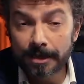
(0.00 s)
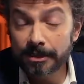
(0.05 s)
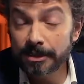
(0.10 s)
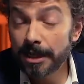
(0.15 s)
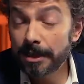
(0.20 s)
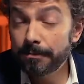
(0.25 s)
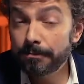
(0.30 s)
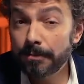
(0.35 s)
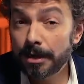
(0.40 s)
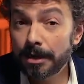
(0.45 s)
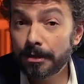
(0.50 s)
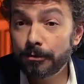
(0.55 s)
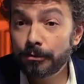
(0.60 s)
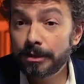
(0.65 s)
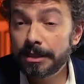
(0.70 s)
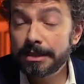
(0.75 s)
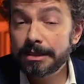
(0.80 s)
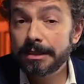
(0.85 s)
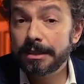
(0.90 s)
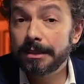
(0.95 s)
Sembra
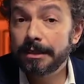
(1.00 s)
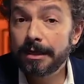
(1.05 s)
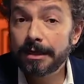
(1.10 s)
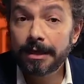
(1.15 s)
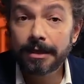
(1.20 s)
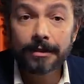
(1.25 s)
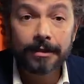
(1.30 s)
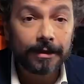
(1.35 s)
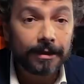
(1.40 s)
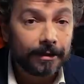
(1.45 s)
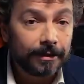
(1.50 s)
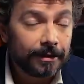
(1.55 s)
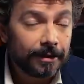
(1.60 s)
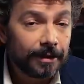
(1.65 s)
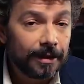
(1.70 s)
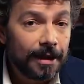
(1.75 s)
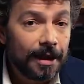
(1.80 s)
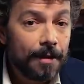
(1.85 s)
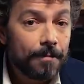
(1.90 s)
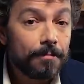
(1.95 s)
una stella cadente,